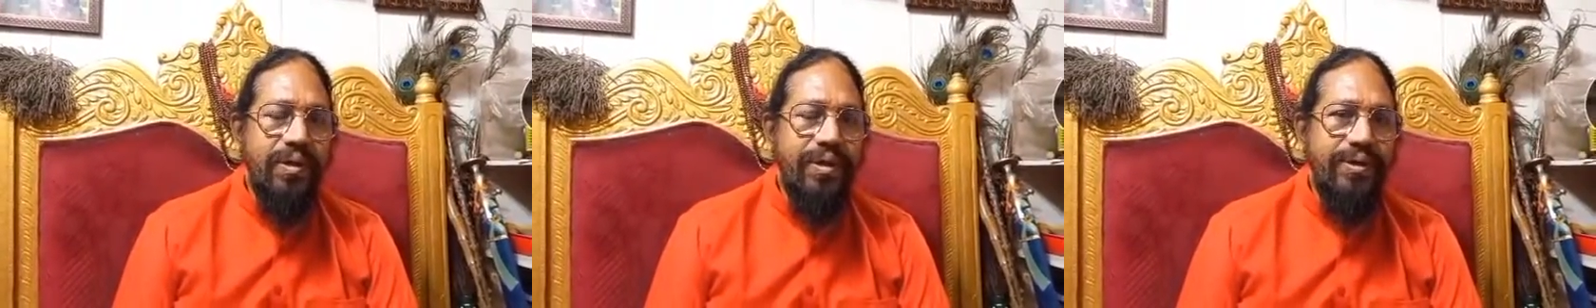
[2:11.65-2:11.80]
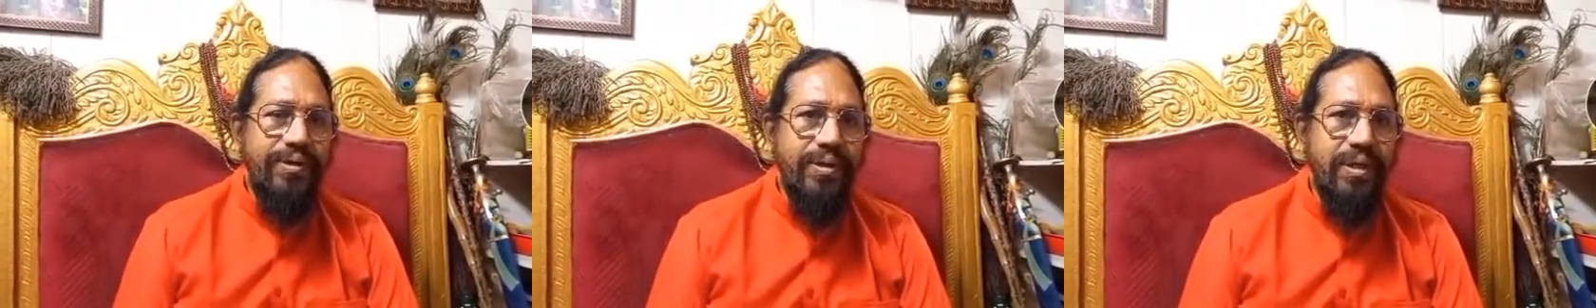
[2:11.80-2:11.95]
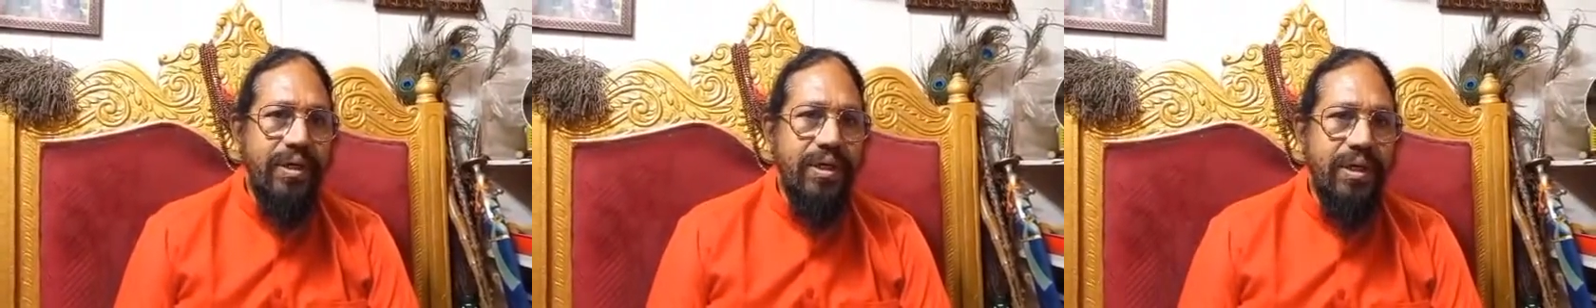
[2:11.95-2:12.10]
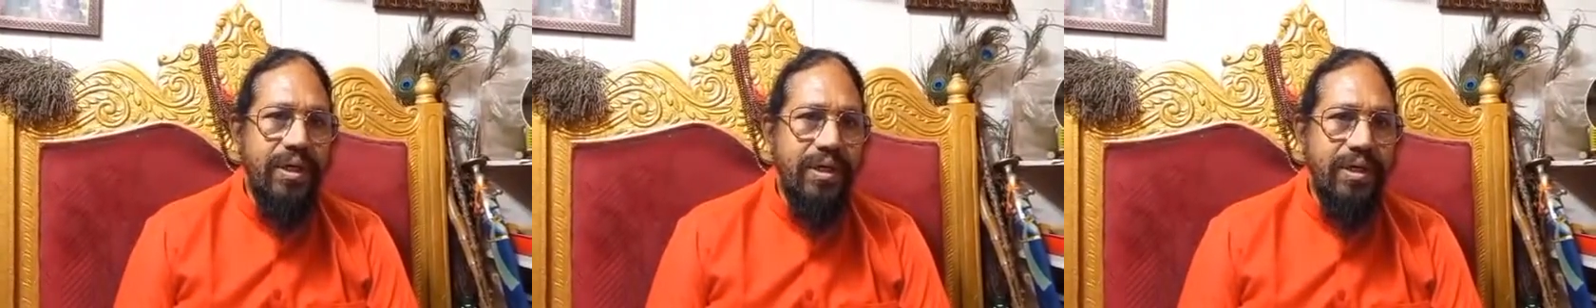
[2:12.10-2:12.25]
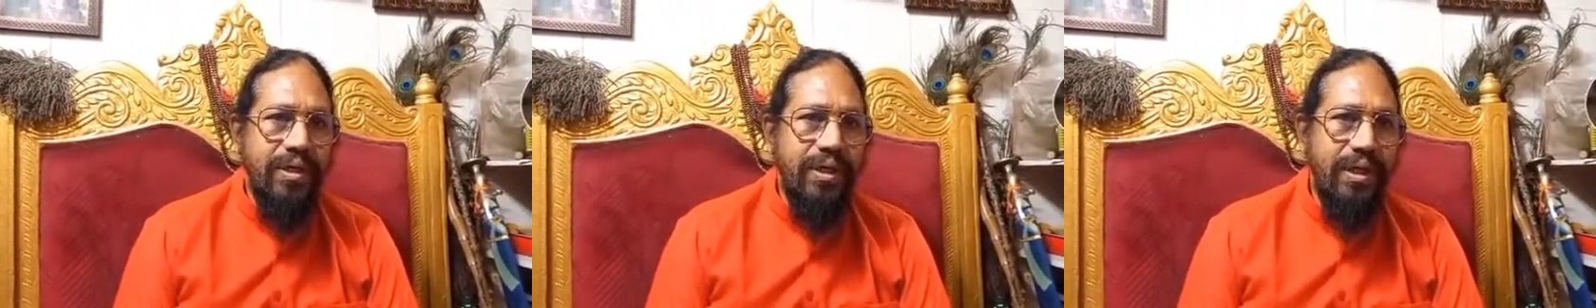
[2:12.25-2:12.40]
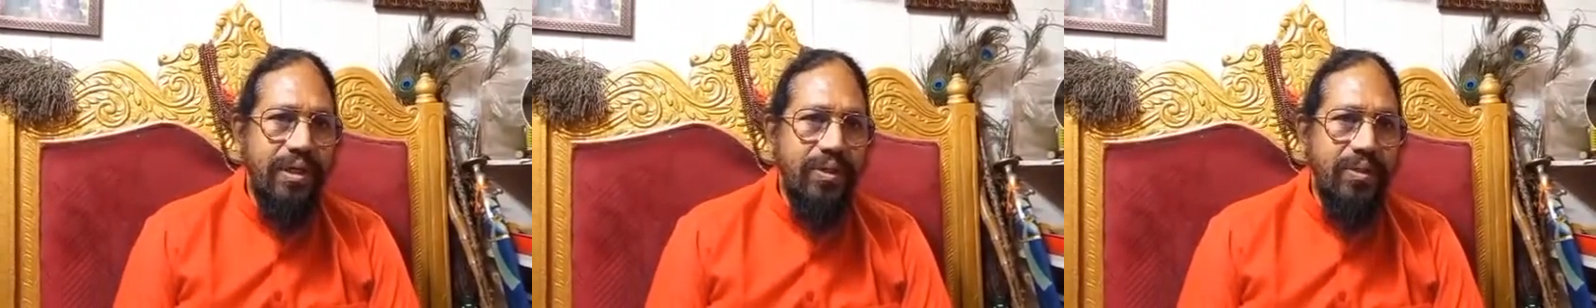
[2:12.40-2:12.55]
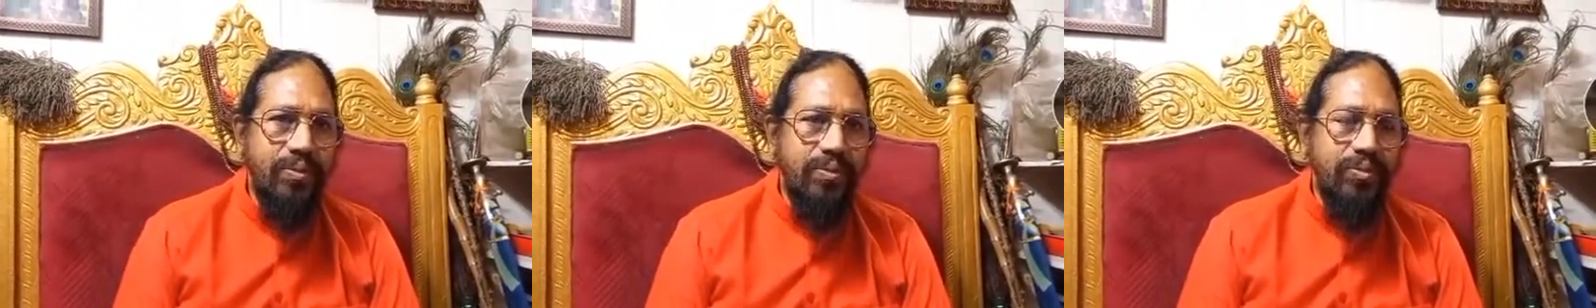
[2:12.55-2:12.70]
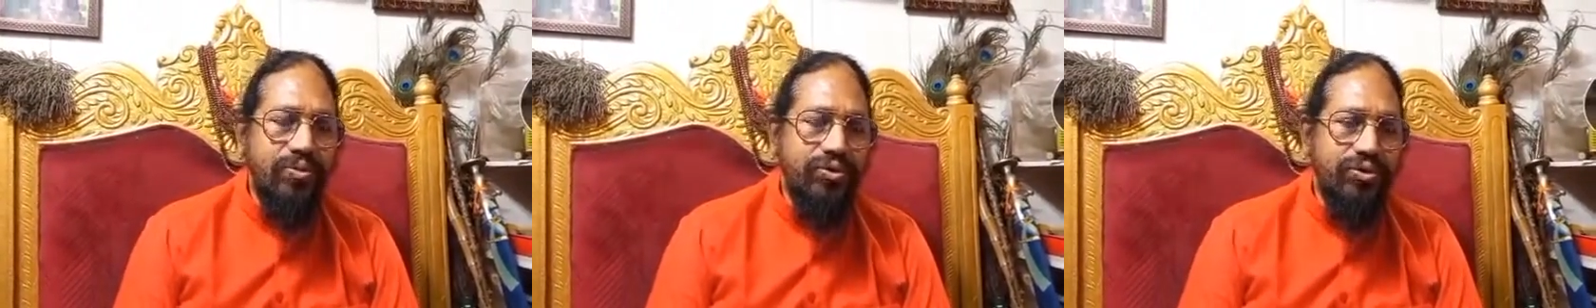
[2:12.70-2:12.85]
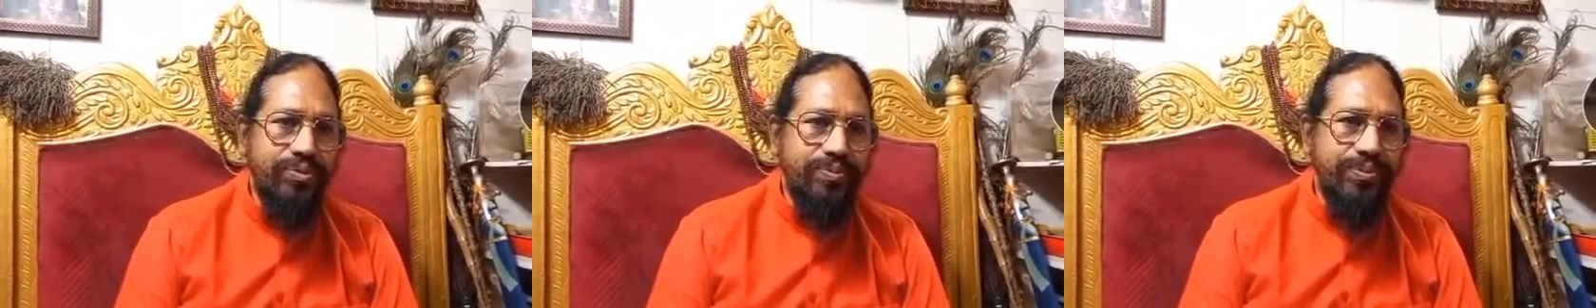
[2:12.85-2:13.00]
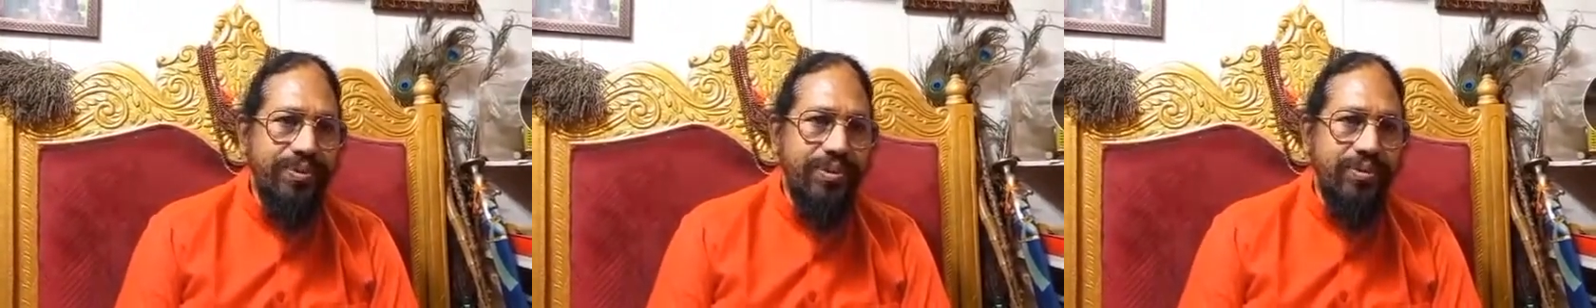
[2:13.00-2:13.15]
इसका कारण क्या है कि
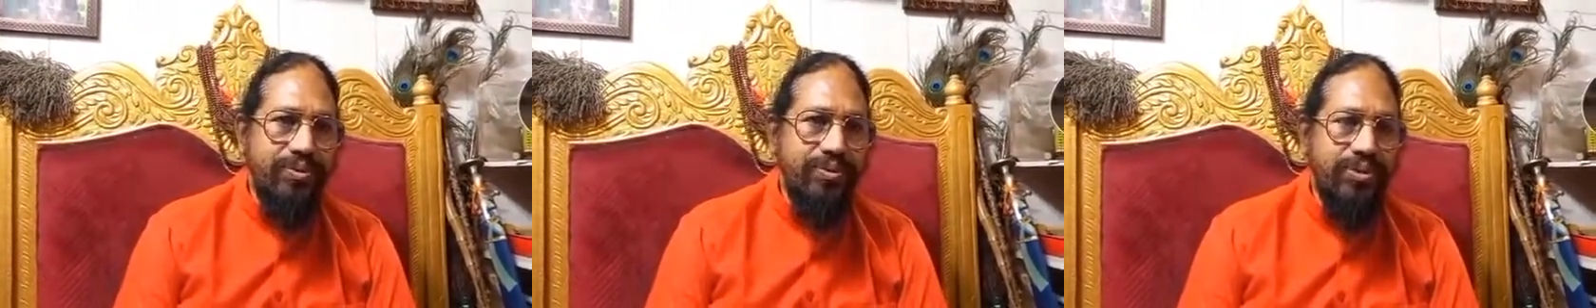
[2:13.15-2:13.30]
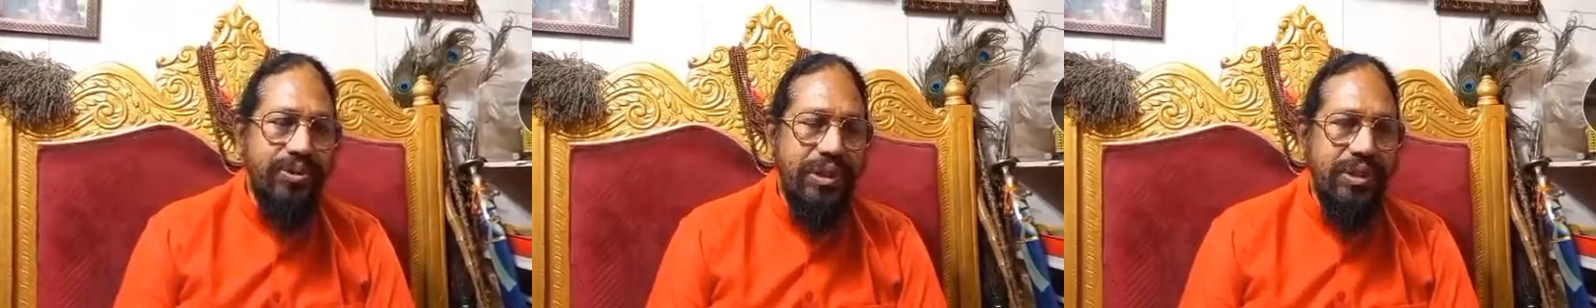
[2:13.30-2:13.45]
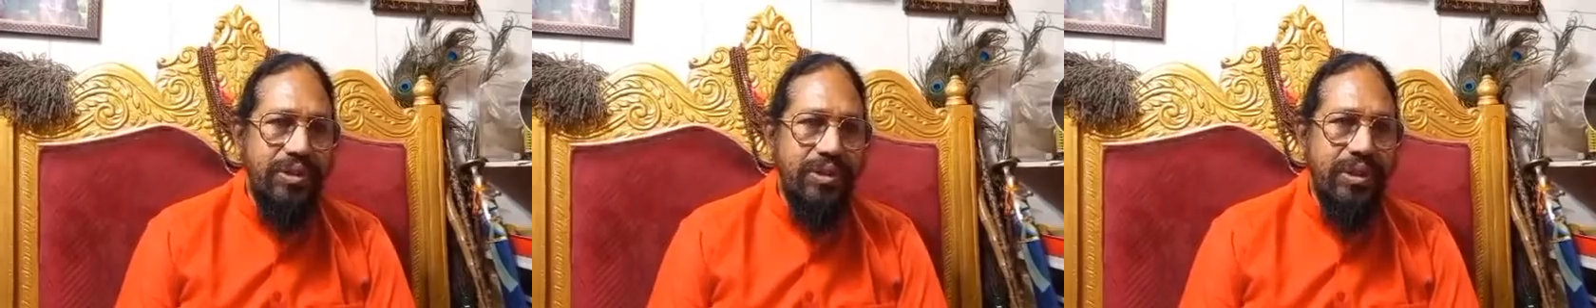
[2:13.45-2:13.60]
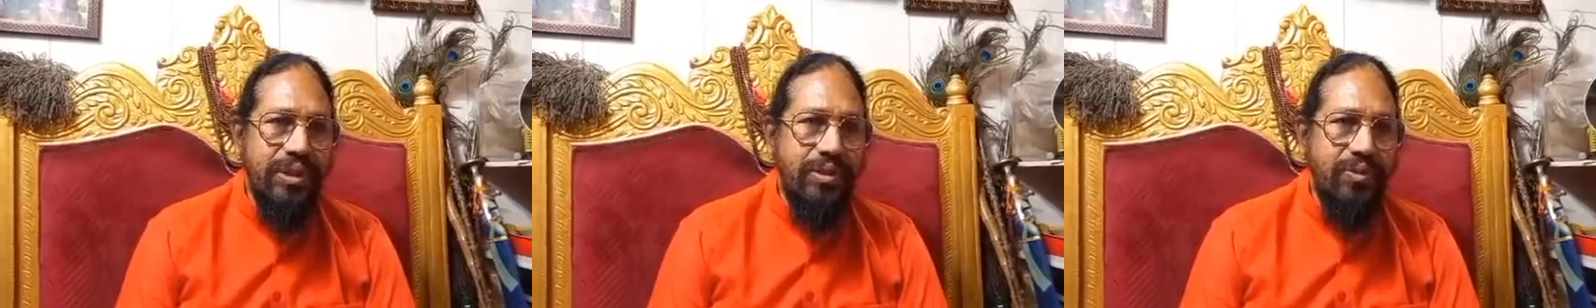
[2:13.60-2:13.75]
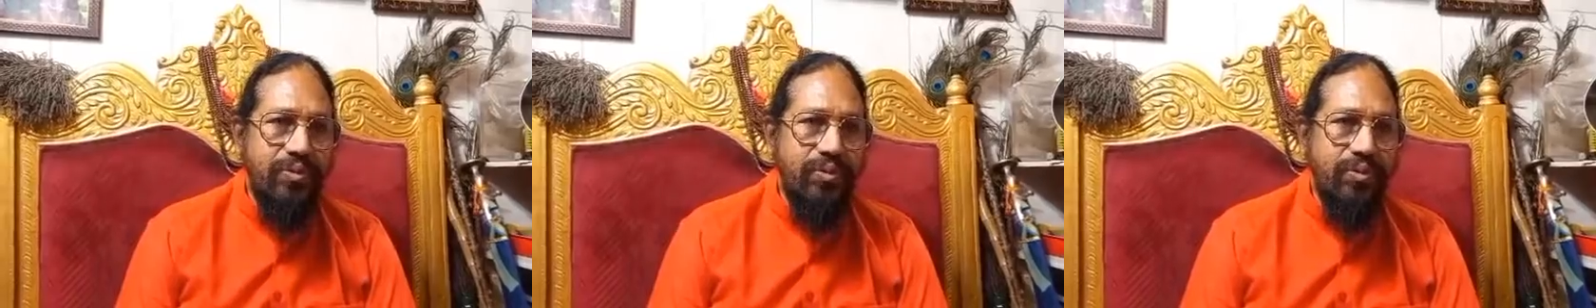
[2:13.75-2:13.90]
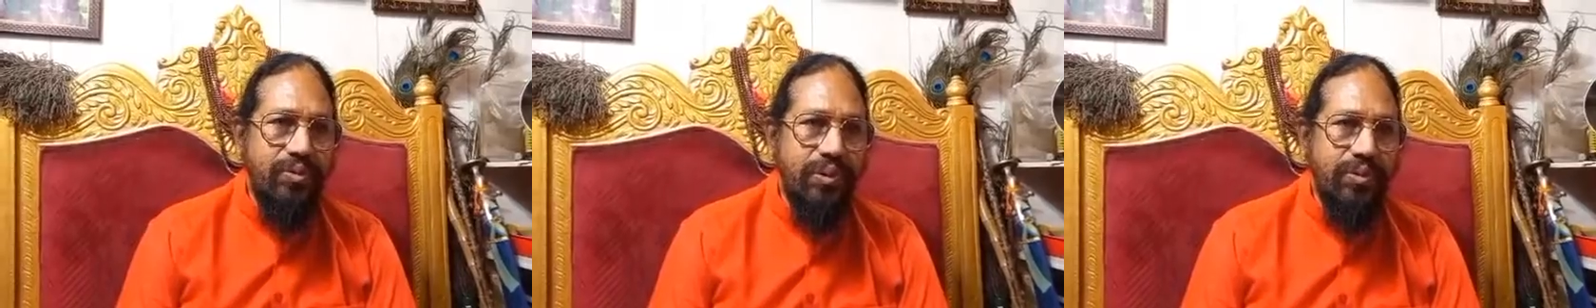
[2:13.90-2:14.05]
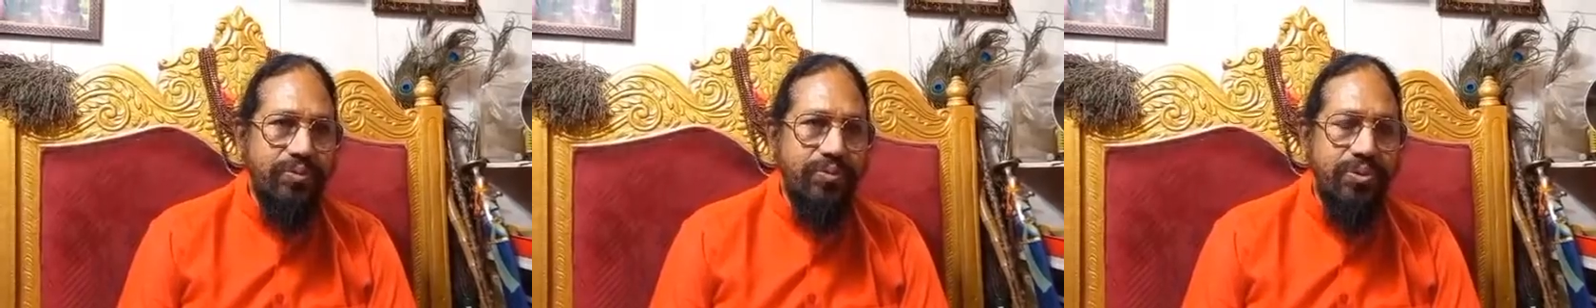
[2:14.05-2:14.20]
उसमें जो सात तारीख को जो है